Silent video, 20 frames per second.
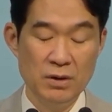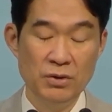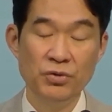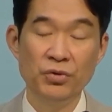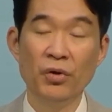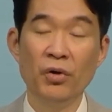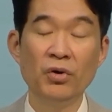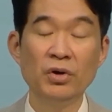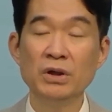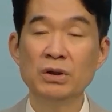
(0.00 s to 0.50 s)

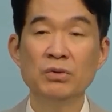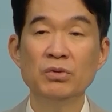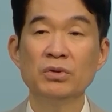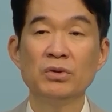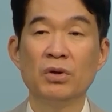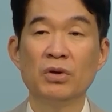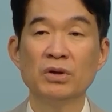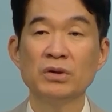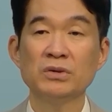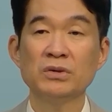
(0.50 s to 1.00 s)
너희도
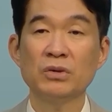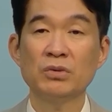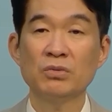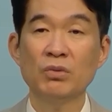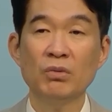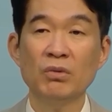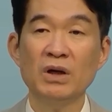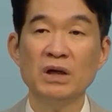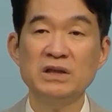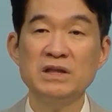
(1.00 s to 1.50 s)
거기서
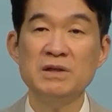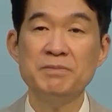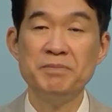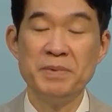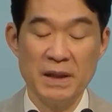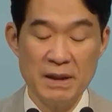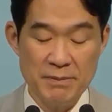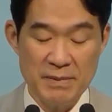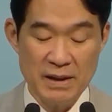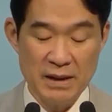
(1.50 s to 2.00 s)
똑같이
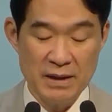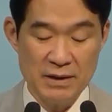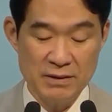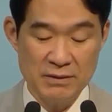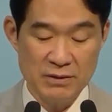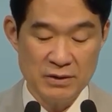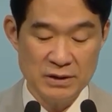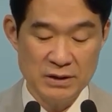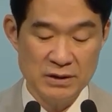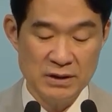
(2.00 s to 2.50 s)
패망하는
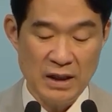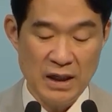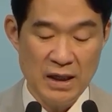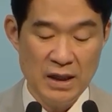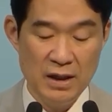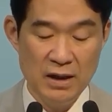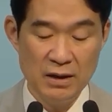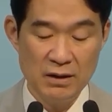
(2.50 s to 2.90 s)
것이다.